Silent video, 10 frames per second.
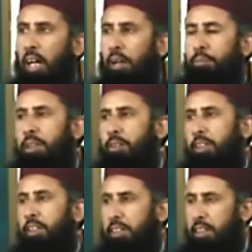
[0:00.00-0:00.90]
आपने
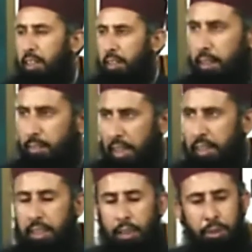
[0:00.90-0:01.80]
डॉक्टर्स का हवाला
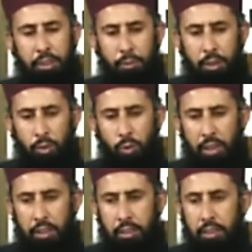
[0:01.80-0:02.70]
दिया मैं समझता हूँ
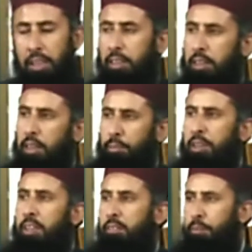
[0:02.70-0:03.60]
कि जिसने भी
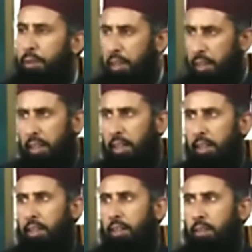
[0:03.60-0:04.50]
टीवी पे कहा
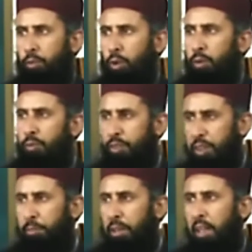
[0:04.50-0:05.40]
है वो
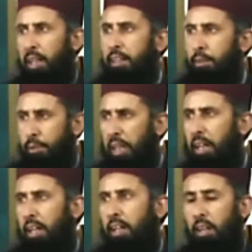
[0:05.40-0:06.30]
फीमेल है या मेल
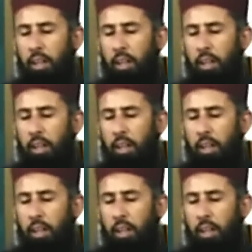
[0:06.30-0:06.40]
है